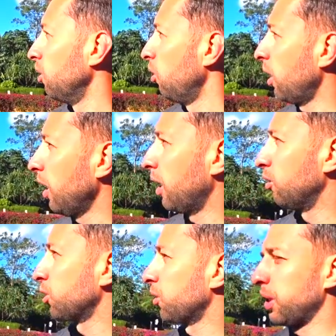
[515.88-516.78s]
Ну а как?
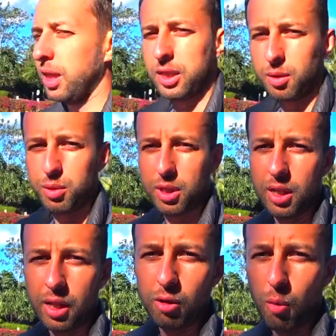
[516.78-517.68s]
Он же в китайском
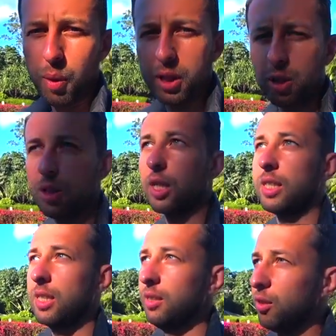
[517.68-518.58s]
стиле, надо его поддерживать
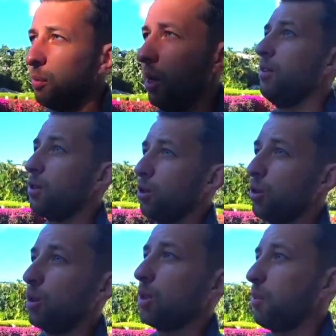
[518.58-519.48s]
красивым. Не вижу
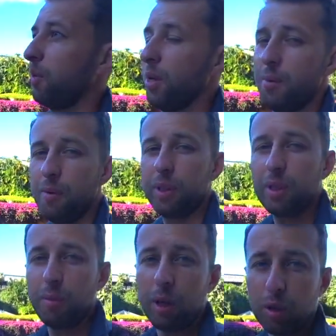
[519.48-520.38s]
никакой здесь проблемы в
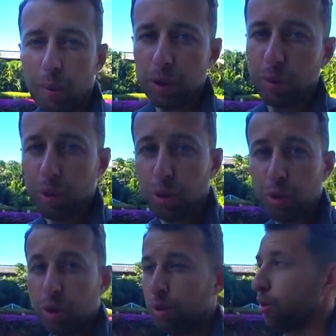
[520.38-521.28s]
этом, а то подумайте, что
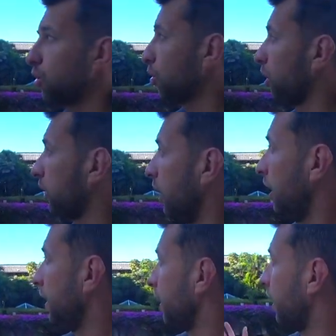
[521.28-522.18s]
здесь идет стройка.
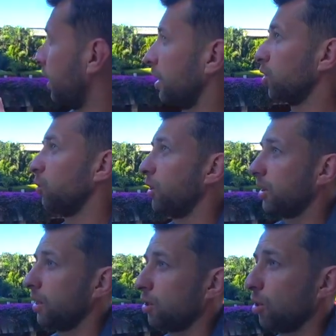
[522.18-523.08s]
А, я думаю,
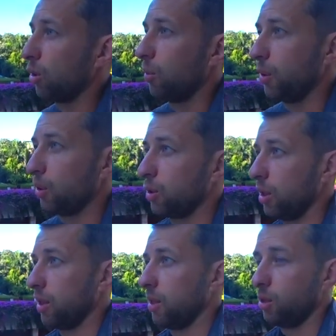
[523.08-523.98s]
эта история
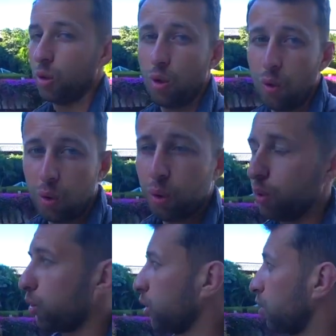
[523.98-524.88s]
уберется до Нового
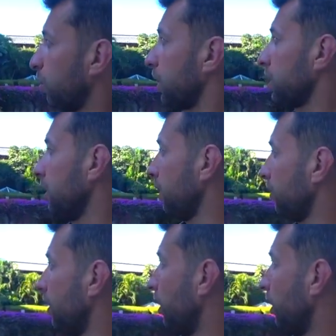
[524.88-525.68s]
года уже 100%.